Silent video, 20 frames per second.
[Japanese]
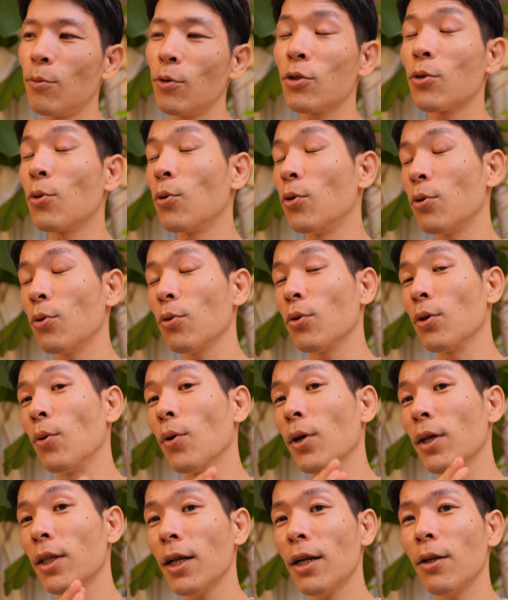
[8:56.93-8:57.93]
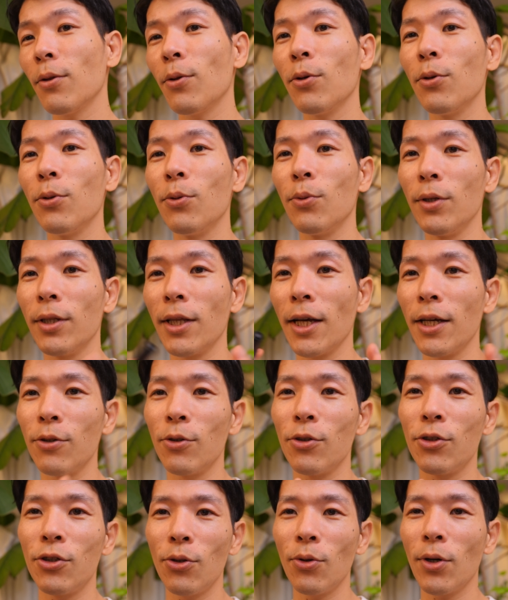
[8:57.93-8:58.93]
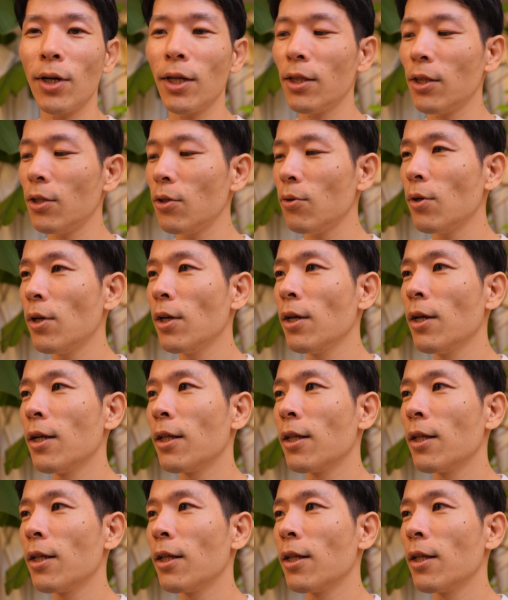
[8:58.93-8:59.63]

もしこういうことが起きたらどういうふうに対処しようかっていう、